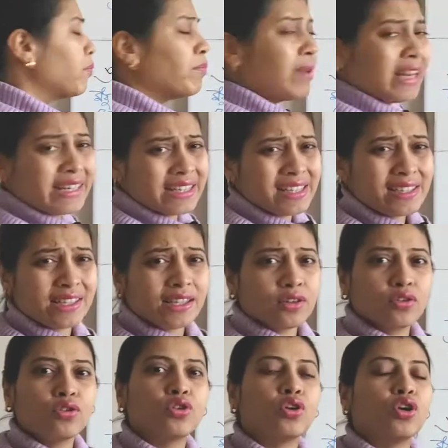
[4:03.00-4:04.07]
আর মেটে যে
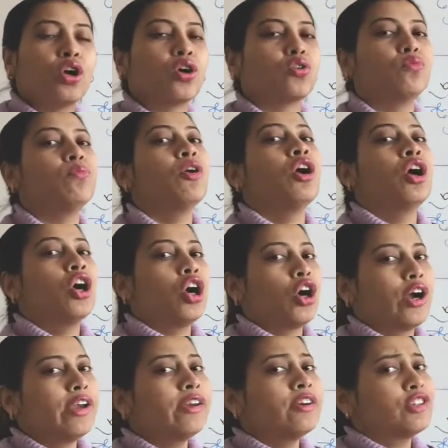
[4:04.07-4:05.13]
কোনো রকম
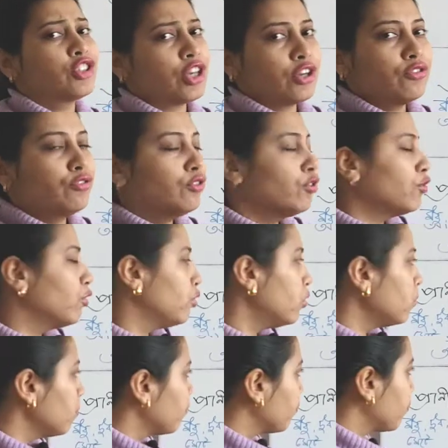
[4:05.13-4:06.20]
হয় সেইগুলো হলো
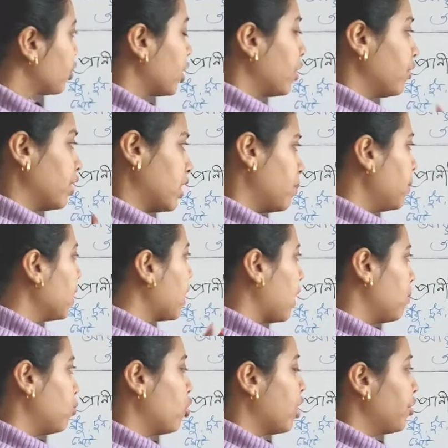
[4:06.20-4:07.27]
সেখান থেকে আমরা
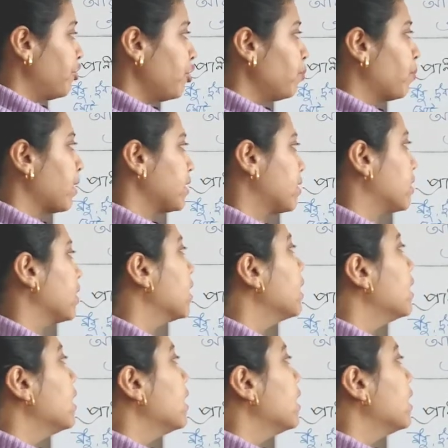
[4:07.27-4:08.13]
কার্বোহাইড্রেট পাচ্ছি